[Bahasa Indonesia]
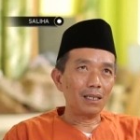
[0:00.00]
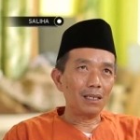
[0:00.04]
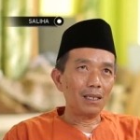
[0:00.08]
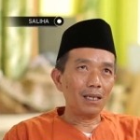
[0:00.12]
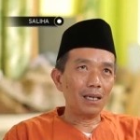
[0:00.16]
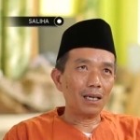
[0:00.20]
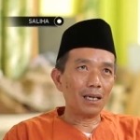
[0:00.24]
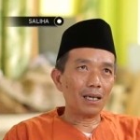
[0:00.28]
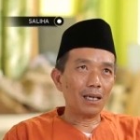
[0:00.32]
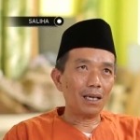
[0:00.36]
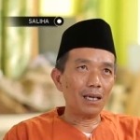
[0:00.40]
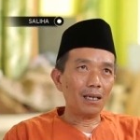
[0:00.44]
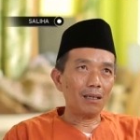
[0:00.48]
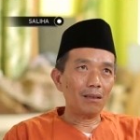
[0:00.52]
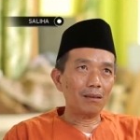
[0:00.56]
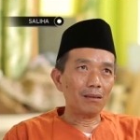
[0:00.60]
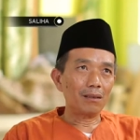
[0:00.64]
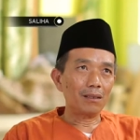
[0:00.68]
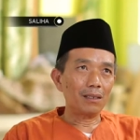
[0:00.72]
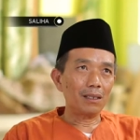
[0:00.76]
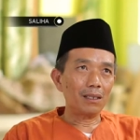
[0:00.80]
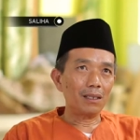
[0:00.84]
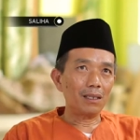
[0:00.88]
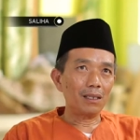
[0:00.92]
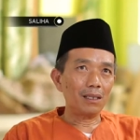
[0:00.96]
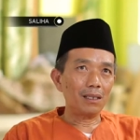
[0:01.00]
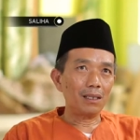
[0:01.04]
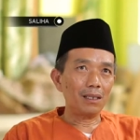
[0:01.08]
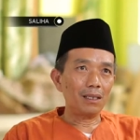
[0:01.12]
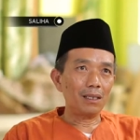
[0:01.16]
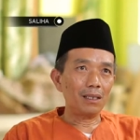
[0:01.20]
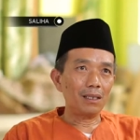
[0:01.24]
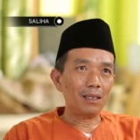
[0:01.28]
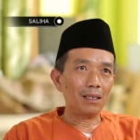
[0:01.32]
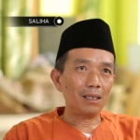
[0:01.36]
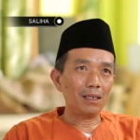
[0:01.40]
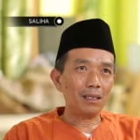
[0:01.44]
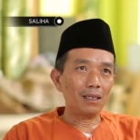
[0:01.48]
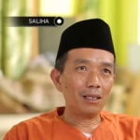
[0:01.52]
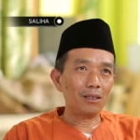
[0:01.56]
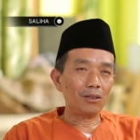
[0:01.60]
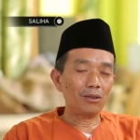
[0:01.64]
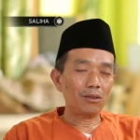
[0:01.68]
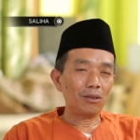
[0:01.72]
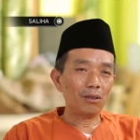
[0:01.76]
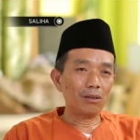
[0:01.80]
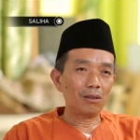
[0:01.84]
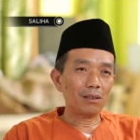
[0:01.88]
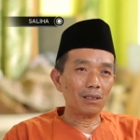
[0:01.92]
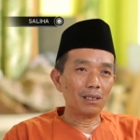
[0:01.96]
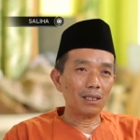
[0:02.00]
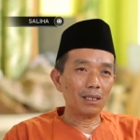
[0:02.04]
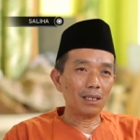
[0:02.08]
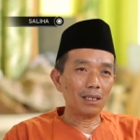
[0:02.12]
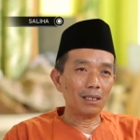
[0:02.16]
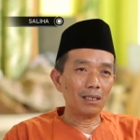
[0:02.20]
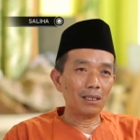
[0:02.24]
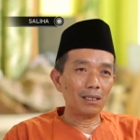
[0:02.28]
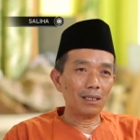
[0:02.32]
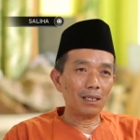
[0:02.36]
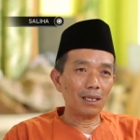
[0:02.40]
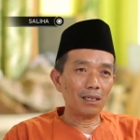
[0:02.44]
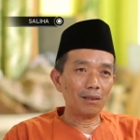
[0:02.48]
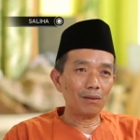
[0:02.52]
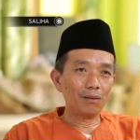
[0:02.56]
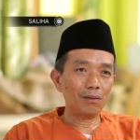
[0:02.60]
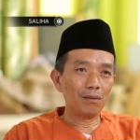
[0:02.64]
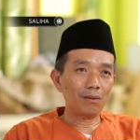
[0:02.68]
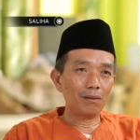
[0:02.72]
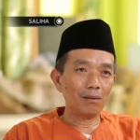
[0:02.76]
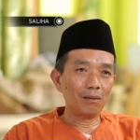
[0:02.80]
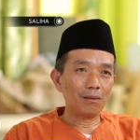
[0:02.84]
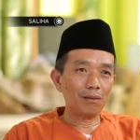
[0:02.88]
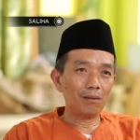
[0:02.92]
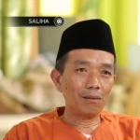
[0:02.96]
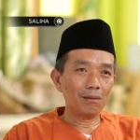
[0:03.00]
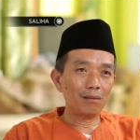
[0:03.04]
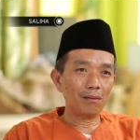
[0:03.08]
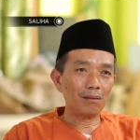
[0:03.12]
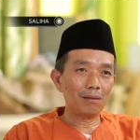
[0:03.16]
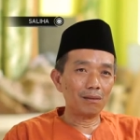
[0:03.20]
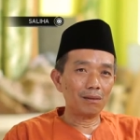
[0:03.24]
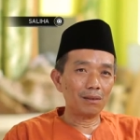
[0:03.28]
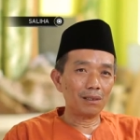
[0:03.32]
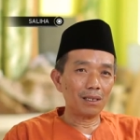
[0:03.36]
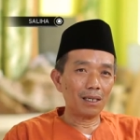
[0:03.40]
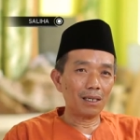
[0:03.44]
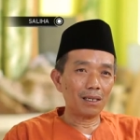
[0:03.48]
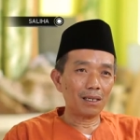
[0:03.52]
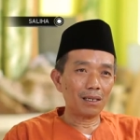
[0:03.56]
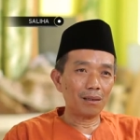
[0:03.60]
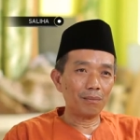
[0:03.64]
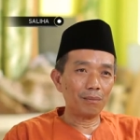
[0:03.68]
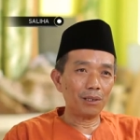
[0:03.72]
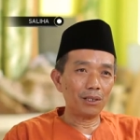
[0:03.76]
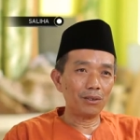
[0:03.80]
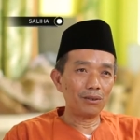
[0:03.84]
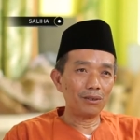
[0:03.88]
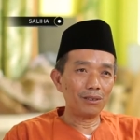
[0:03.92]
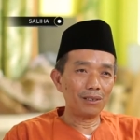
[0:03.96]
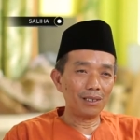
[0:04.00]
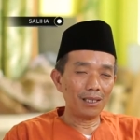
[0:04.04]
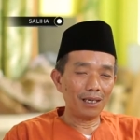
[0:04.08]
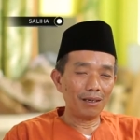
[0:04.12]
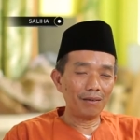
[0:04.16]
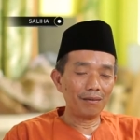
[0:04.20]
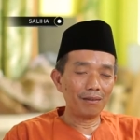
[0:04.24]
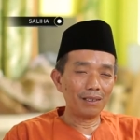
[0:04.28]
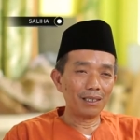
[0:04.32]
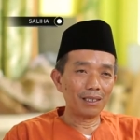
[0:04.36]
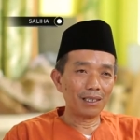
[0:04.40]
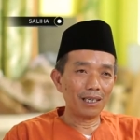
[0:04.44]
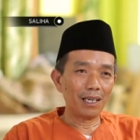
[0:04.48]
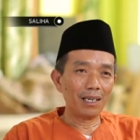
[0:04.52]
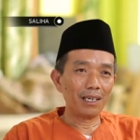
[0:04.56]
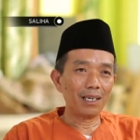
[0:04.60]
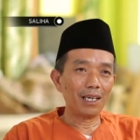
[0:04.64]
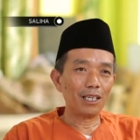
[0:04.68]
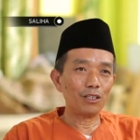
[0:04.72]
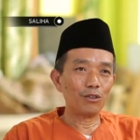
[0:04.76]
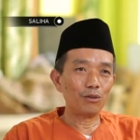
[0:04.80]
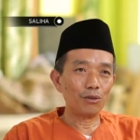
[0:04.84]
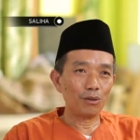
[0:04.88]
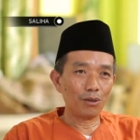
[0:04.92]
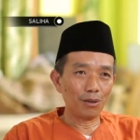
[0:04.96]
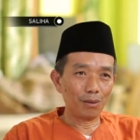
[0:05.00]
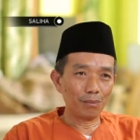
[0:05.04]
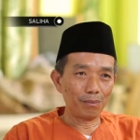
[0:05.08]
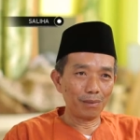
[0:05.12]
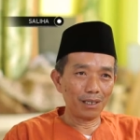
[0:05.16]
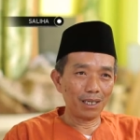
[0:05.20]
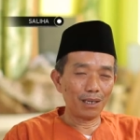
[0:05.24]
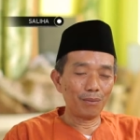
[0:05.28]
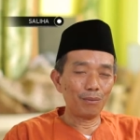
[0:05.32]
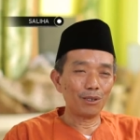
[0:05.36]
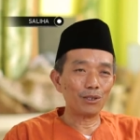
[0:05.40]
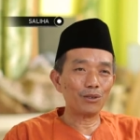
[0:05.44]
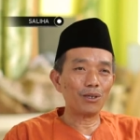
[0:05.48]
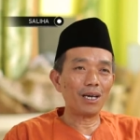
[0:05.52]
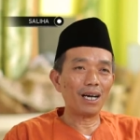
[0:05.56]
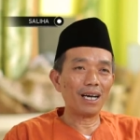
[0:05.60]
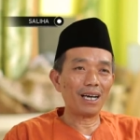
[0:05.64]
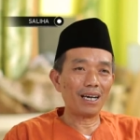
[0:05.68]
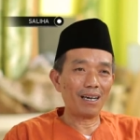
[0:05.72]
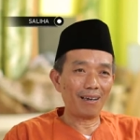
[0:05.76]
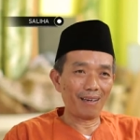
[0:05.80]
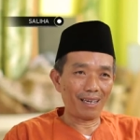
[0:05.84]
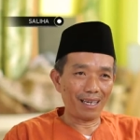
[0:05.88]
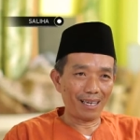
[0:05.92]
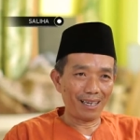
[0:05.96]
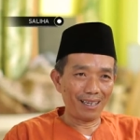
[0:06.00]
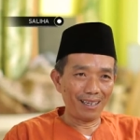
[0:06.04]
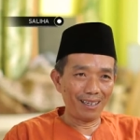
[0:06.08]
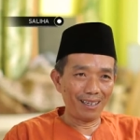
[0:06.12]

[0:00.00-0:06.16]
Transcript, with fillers: ya kalau dihitung dengan anu cara manusiawi kayak nggak cukup nggak masuk akal